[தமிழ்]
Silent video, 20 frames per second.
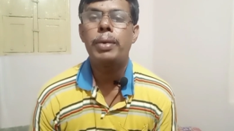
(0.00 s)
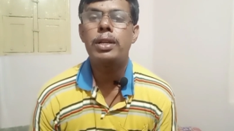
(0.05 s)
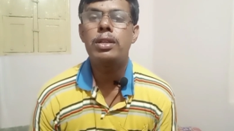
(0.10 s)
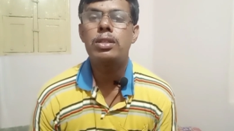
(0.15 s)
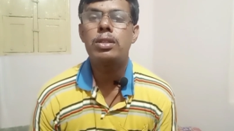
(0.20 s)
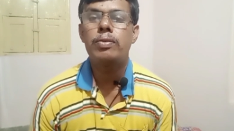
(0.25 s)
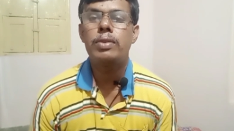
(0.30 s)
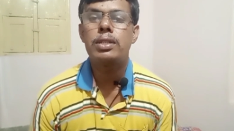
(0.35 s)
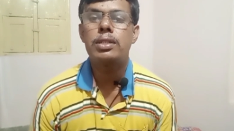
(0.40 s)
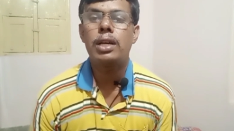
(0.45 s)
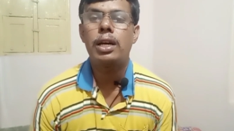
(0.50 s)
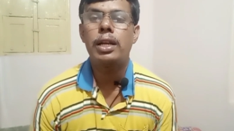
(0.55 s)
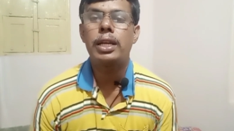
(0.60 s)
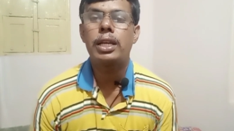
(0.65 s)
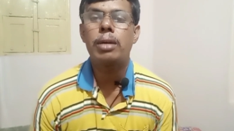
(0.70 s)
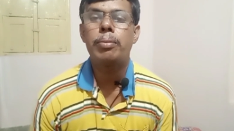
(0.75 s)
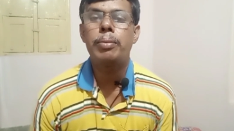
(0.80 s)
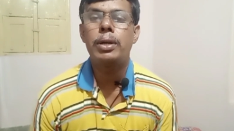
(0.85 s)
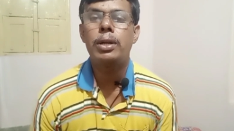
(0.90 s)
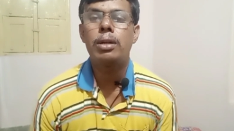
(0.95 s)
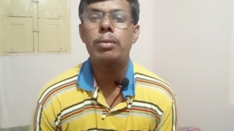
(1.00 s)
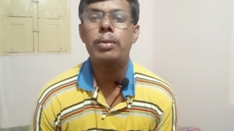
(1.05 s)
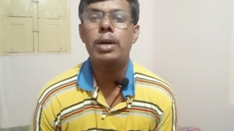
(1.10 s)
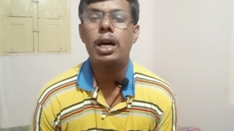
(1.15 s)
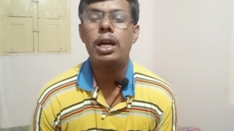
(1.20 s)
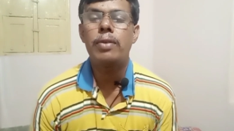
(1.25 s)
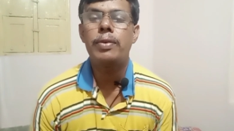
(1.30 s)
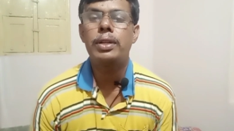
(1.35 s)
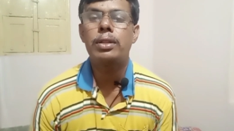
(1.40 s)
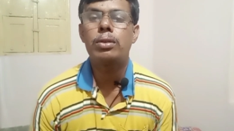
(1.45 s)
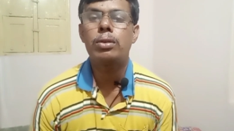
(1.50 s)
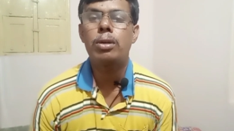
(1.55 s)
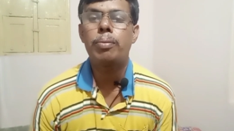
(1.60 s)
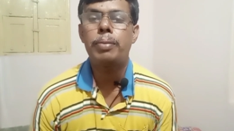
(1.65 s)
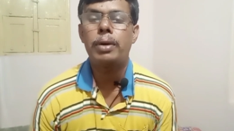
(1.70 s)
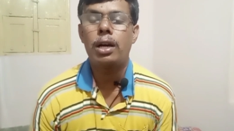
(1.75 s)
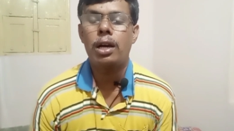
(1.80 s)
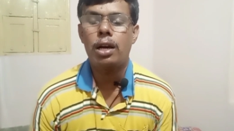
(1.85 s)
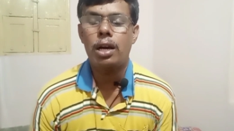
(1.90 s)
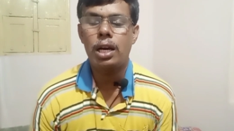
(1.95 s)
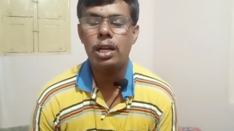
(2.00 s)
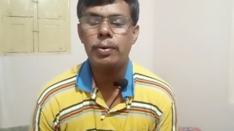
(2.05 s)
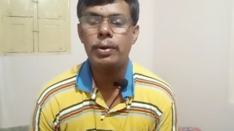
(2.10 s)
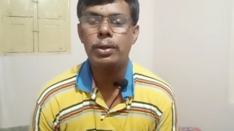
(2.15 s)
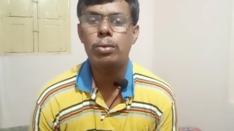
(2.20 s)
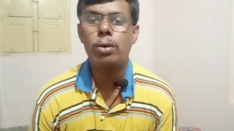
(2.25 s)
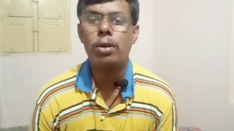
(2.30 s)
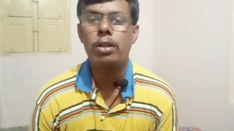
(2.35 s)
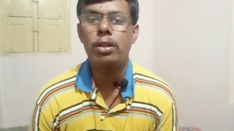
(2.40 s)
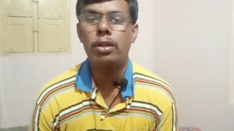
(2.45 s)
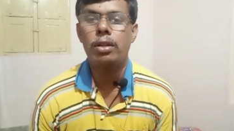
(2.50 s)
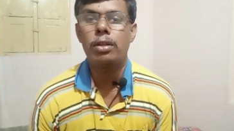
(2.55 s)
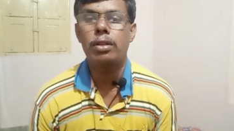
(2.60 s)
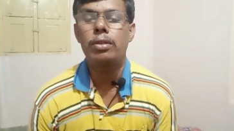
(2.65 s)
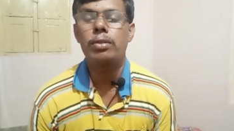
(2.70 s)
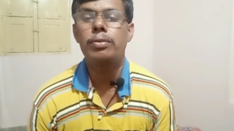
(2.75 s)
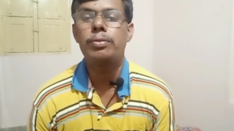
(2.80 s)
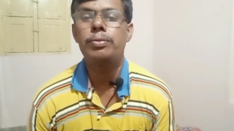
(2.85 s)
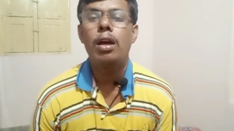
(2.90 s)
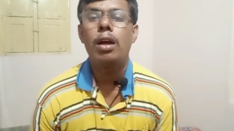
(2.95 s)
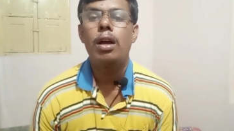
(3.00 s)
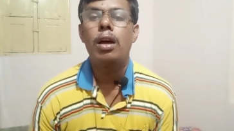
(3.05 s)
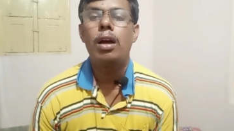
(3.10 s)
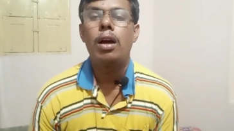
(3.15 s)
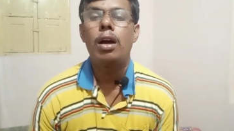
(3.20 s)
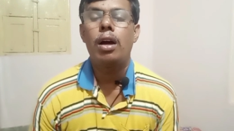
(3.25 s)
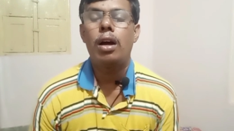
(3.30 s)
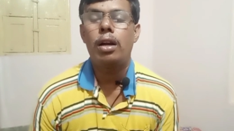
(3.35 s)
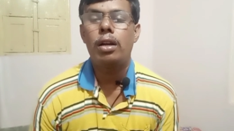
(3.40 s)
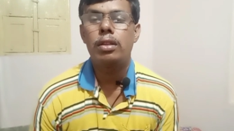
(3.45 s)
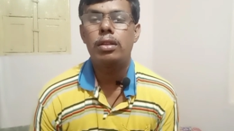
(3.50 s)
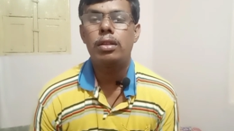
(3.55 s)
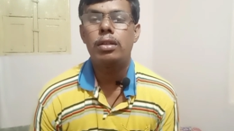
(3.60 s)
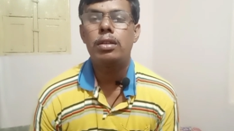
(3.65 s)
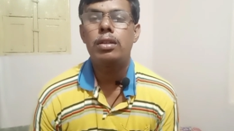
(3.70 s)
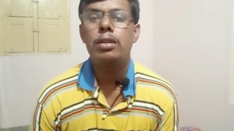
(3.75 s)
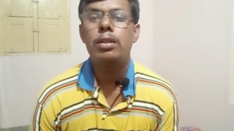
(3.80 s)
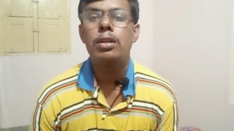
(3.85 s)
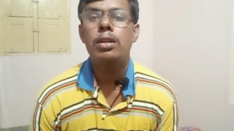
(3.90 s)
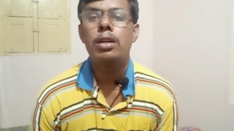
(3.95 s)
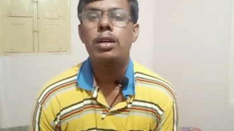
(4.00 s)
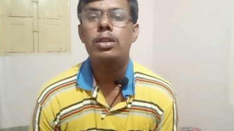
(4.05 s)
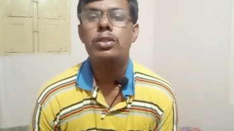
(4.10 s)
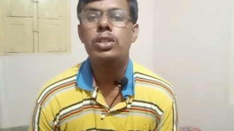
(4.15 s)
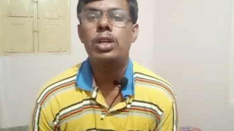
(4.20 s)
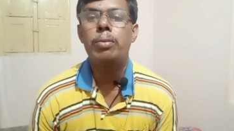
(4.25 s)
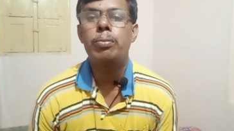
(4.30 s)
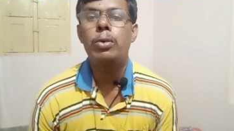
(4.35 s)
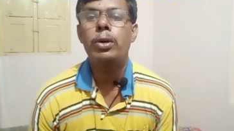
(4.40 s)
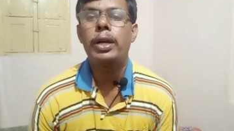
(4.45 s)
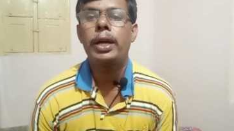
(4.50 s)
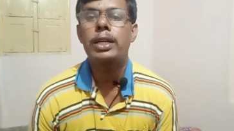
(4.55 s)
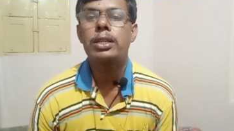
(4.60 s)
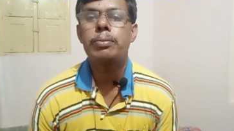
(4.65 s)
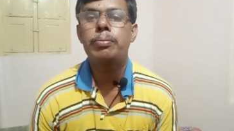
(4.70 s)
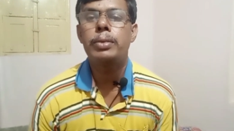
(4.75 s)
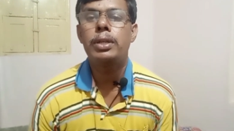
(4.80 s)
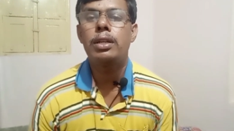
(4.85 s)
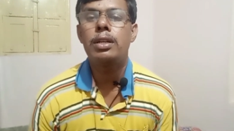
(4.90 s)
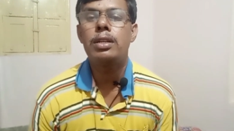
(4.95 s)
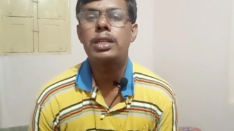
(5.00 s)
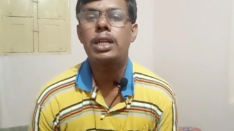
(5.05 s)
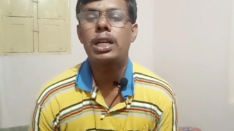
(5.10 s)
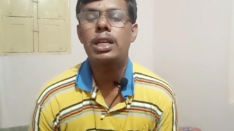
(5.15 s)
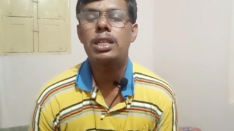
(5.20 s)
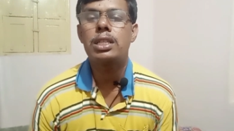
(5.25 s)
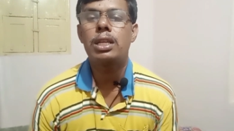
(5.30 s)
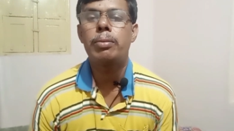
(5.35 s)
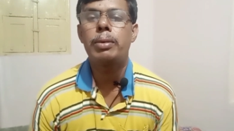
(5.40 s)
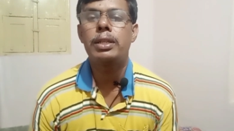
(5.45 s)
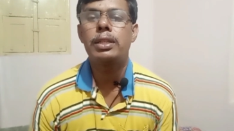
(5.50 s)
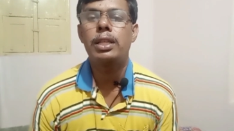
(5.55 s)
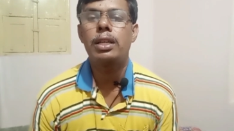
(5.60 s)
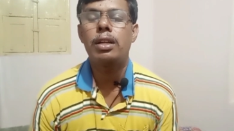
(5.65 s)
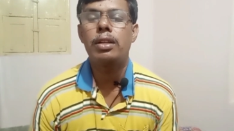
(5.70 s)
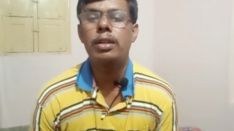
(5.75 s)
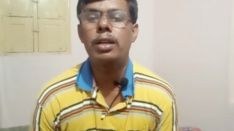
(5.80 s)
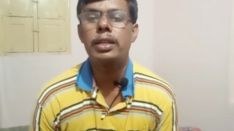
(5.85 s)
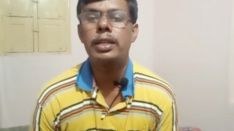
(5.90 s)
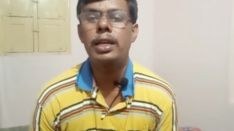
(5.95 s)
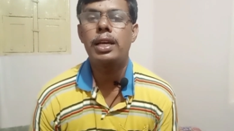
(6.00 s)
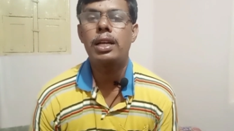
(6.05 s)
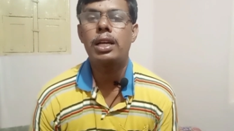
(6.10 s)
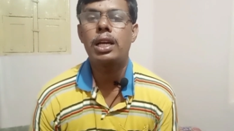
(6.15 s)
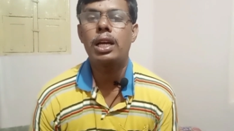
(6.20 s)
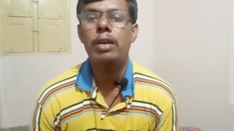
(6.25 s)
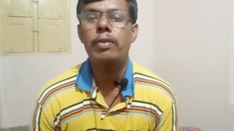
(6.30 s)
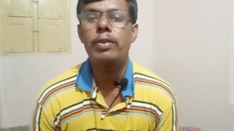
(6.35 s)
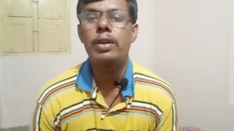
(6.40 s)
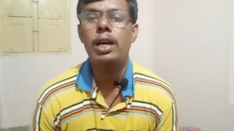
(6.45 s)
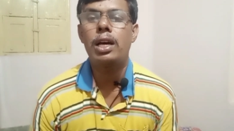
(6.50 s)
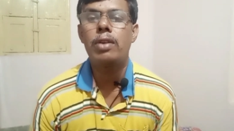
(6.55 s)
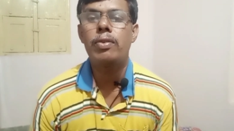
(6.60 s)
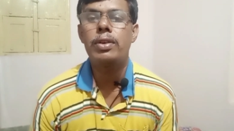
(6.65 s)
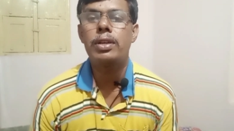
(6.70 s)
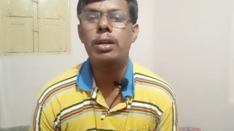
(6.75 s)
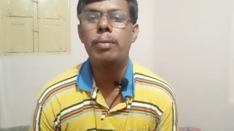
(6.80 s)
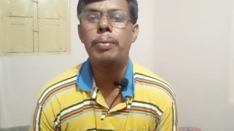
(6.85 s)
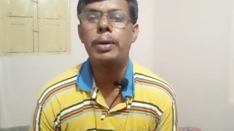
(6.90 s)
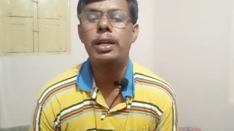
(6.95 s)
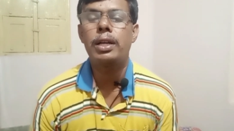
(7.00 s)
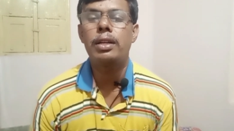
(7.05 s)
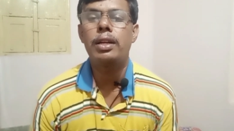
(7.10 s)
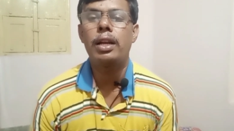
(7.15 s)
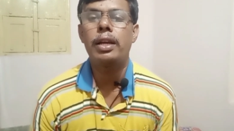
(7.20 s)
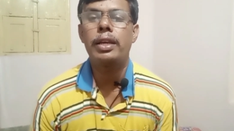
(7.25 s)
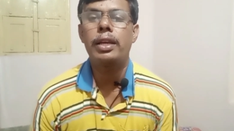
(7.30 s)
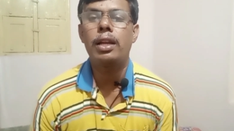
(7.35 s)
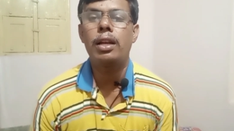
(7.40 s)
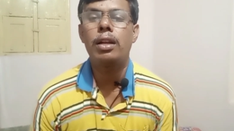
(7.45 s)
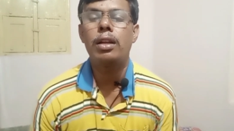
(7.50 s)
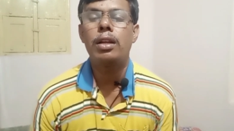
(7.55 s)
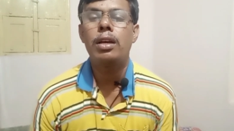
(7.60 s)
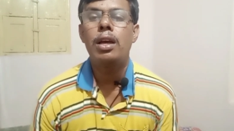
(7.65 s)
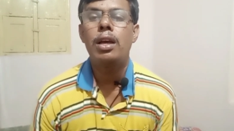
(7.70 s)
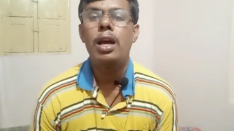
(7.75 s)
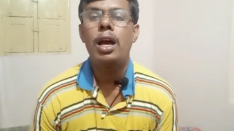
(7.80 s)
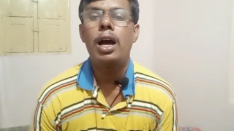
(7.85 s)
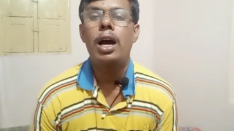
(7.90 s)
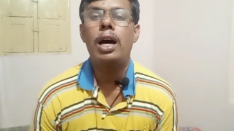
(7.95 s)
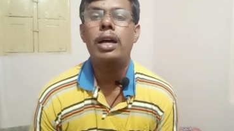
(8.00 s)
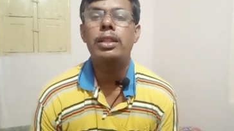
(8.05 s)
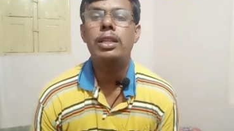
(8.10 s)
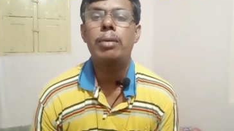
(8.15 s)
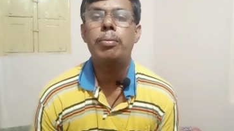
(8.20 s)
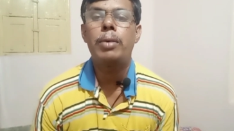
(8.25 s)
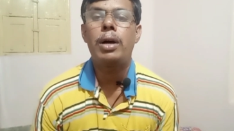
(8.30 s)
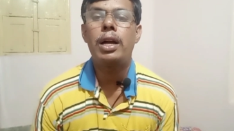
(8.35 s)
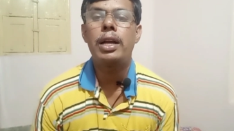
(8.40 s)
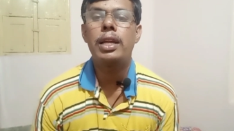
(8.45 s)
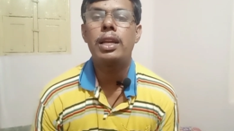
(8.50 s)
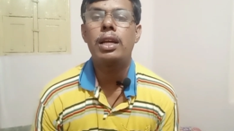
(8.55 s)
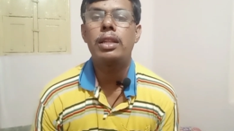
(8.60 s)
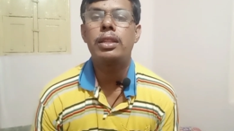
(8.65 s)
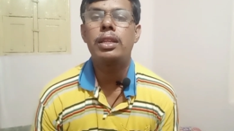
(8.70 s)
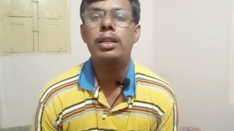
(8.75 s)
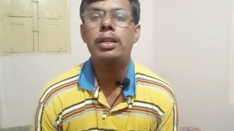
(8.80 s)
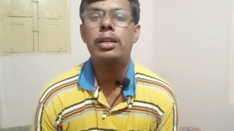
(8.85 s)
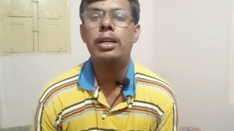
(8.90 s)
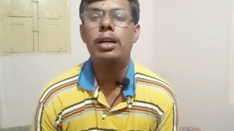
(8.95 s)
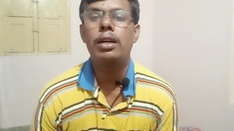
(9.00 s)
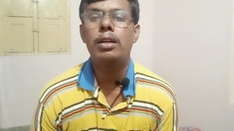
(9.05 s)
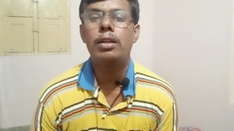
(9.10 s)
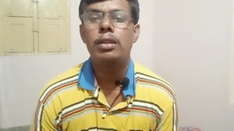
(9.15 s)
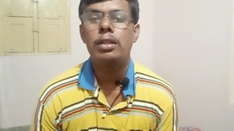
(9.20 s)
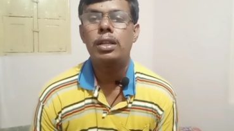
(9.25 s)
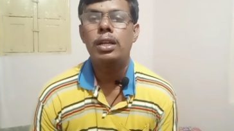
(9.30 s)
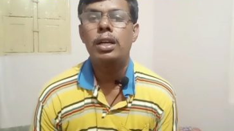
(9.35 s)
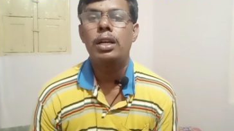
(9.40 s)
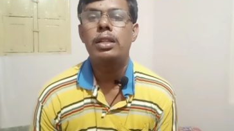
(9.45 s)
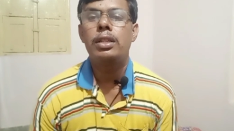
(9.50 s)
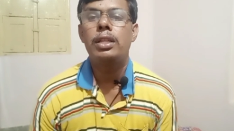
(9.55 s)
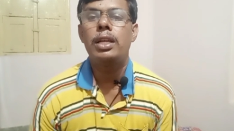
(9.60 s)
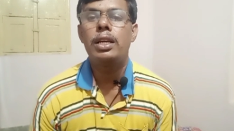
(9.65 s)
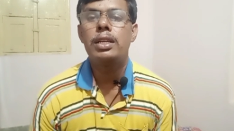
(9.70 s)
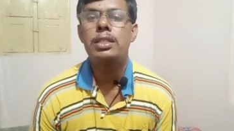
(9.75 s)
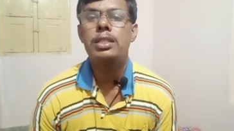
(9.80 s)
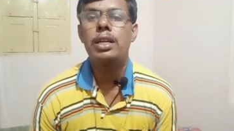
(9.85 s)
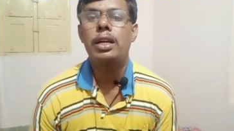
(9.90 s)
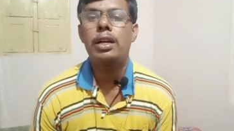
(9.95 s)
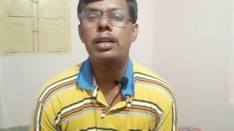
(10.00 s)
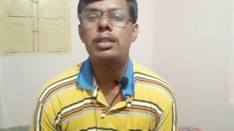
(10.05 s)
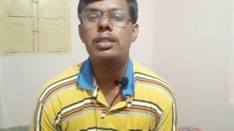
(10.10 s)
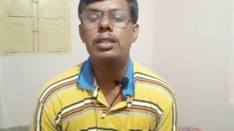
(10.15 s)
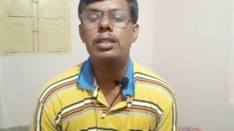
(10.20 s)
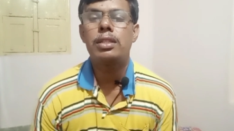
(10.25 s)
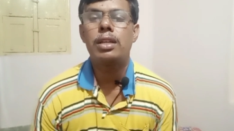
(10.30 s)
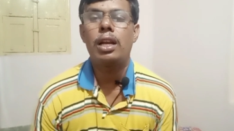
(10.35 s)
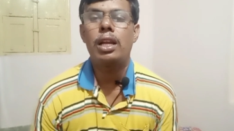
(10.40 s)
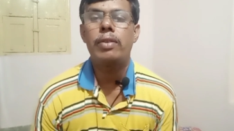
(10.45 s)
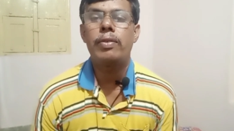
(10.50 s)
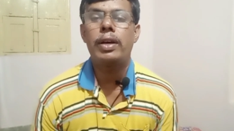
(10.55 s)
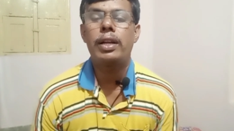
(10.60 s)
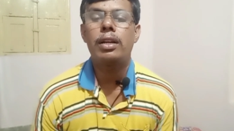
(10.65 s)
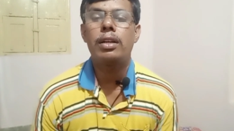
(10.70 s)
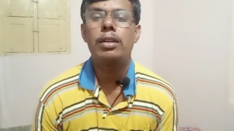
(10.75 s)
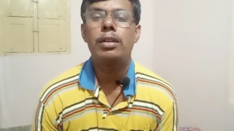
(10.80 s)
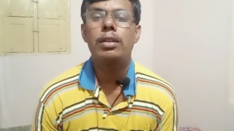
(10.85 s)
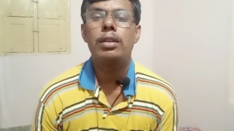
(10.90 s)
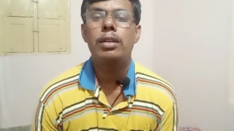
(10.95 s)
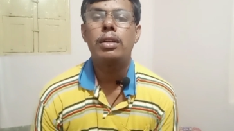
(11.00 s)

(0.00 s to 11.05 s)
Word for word: பெஞ்ச் விசாரிக்கும் என்றும் அறிவித்து அறிவித்துள்ளது அடுத்து ஜம்மு காஷ்மீரின் சட்டசபை தேர்தல் ஏற்கனவே அறிவிக்கப்பட்ட நிலையில் அந்த மாநிலத்தின் தேசிய கட்சி தலைவர்